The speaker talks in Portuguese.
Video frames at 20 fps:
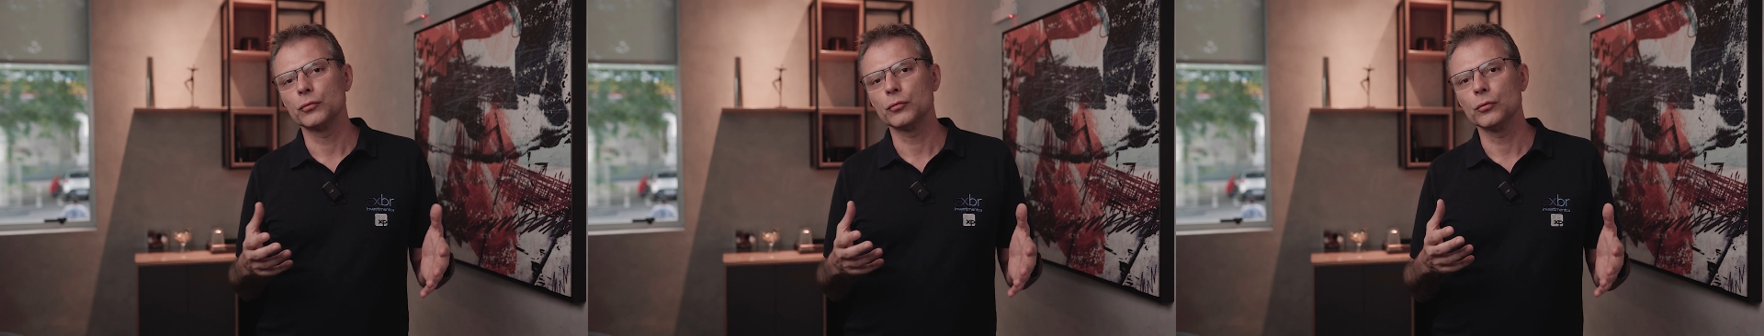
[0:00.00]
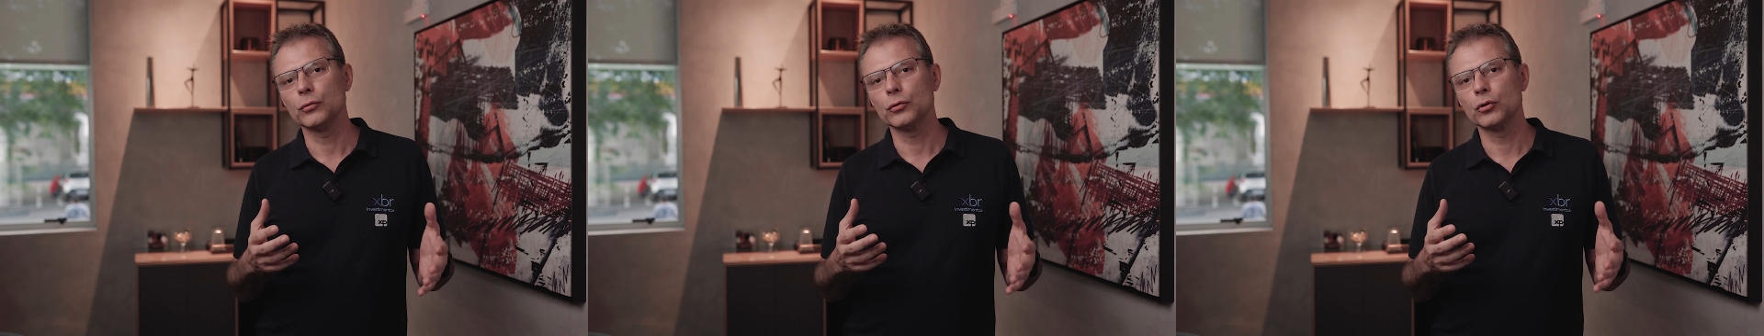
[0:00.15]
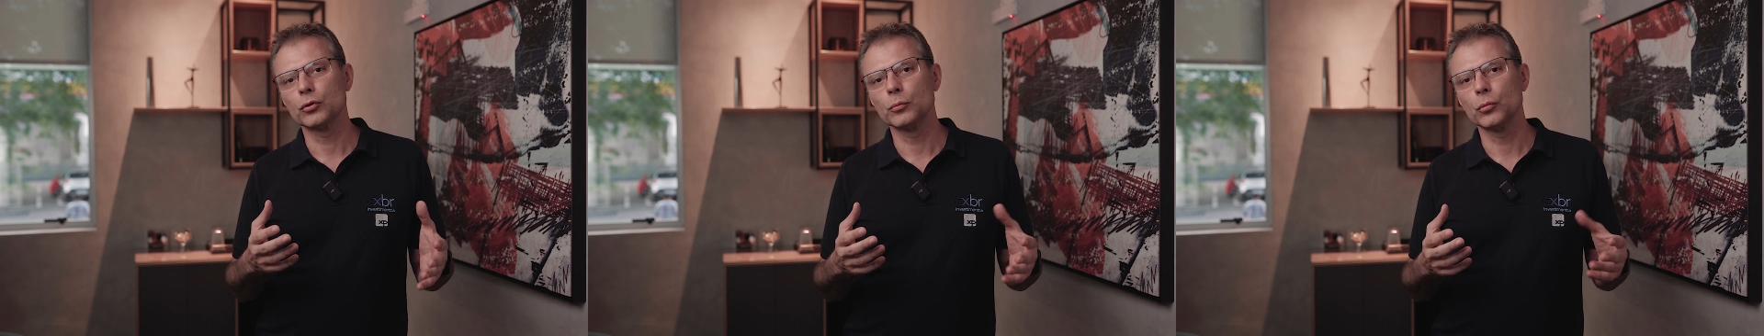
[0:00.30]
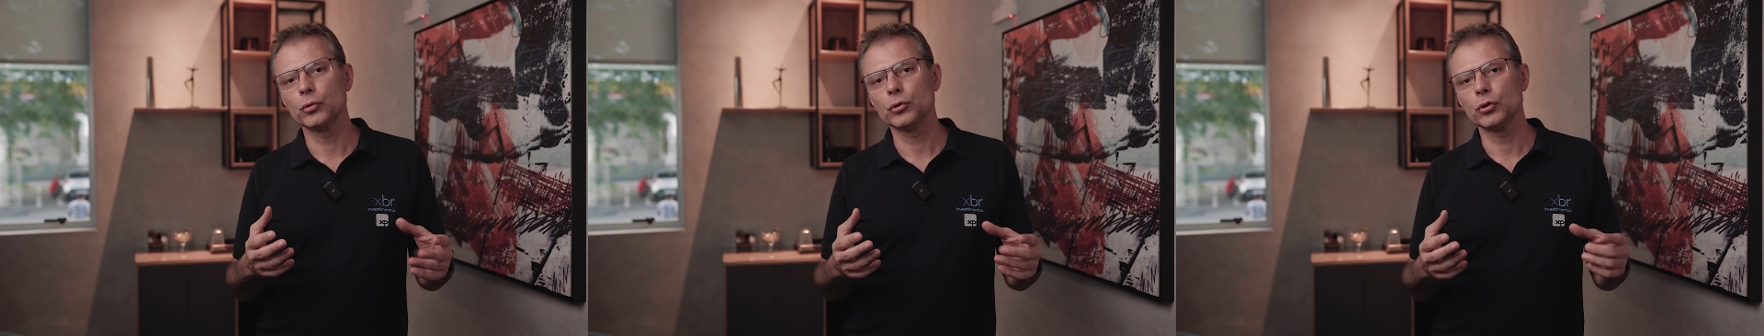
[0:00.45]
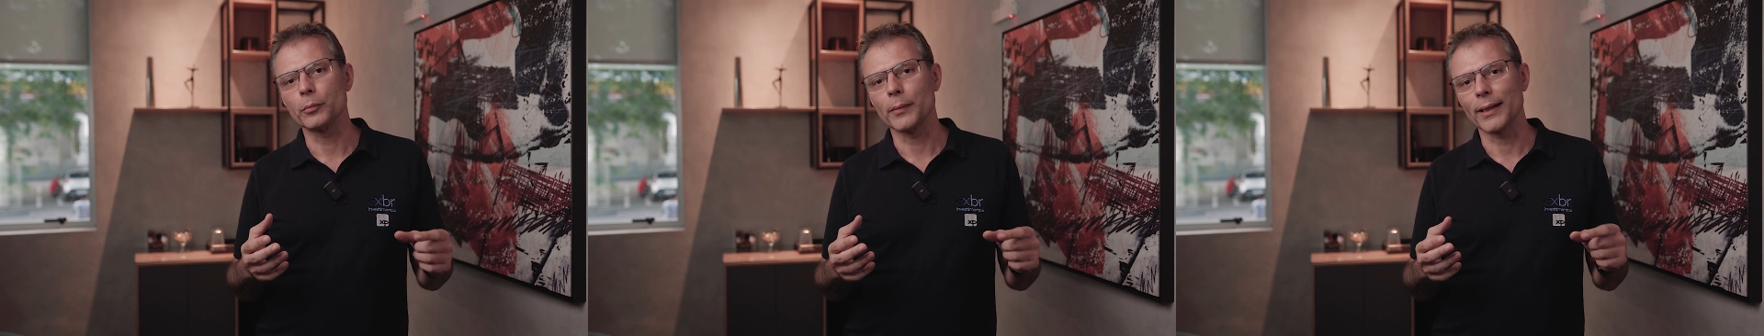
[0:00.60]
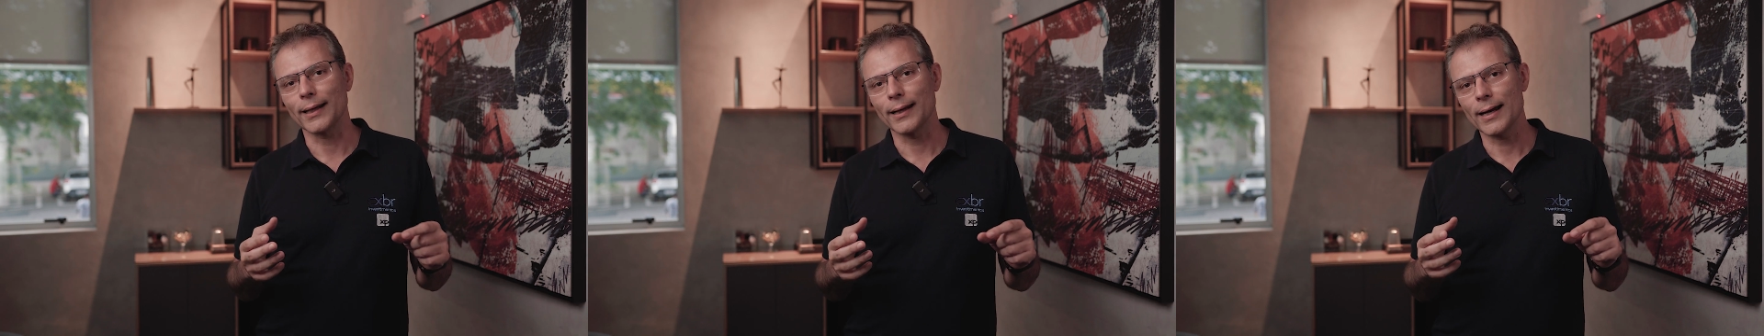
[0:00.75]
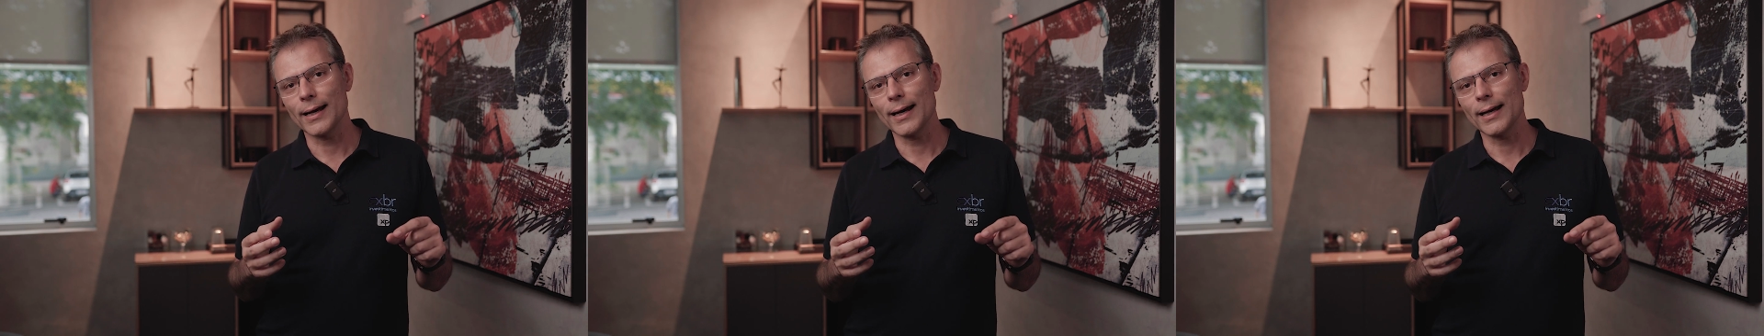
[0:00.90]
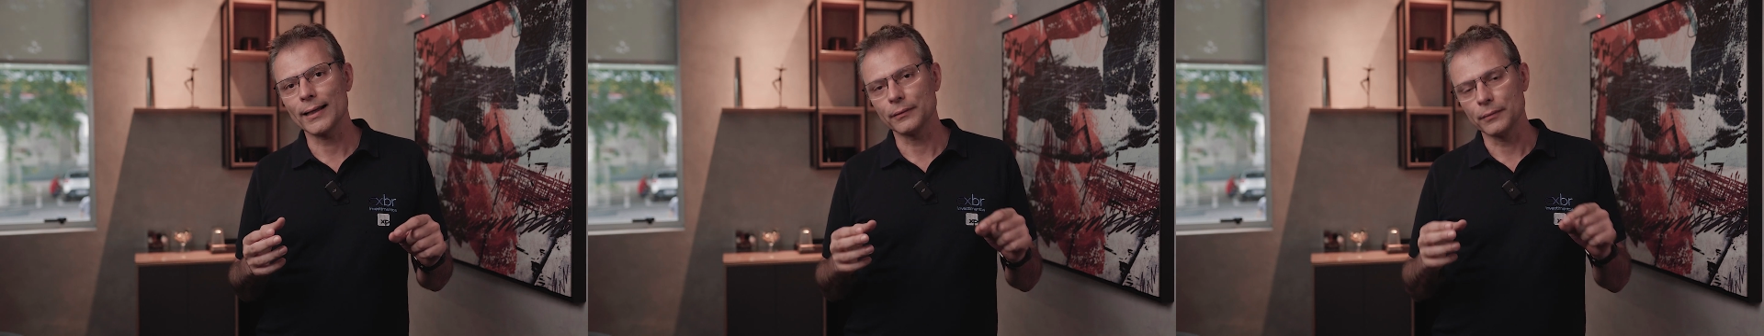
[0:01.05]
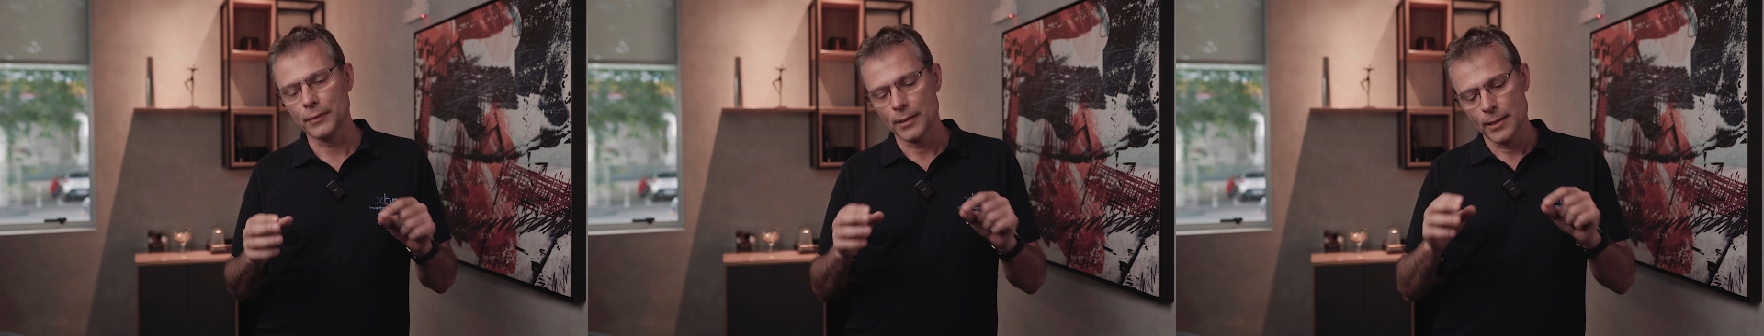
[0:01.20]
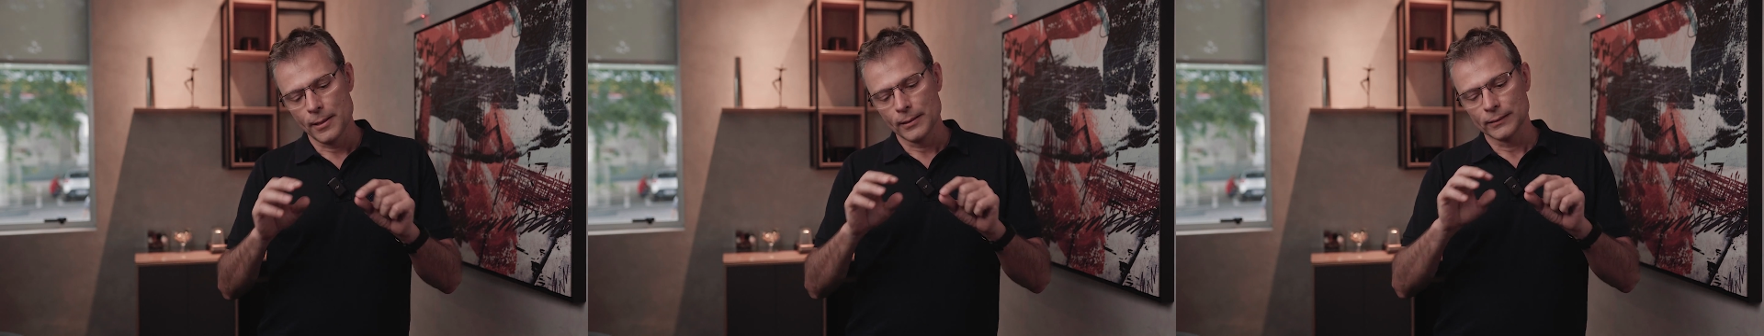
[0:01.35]
fundos
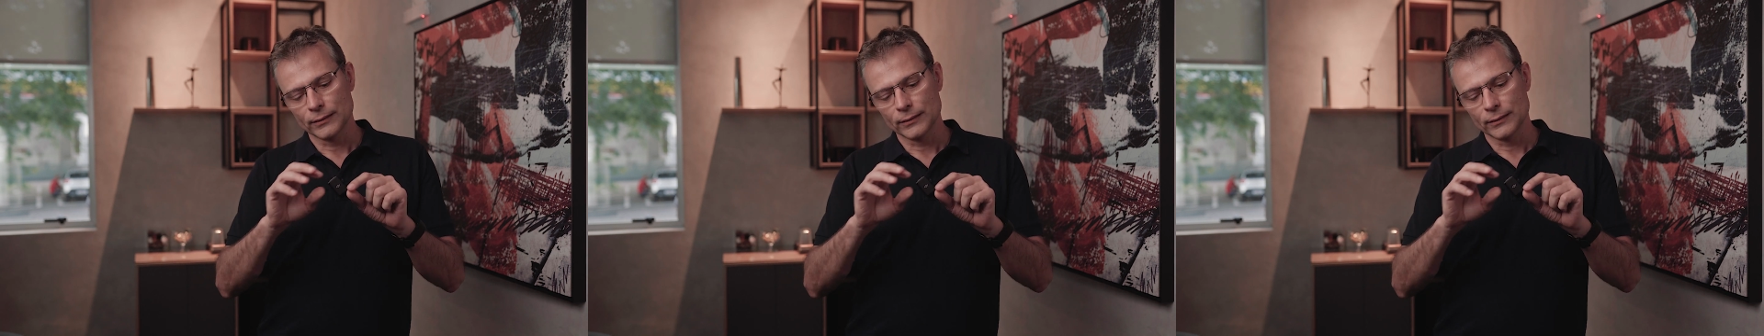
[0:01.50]
multimercado,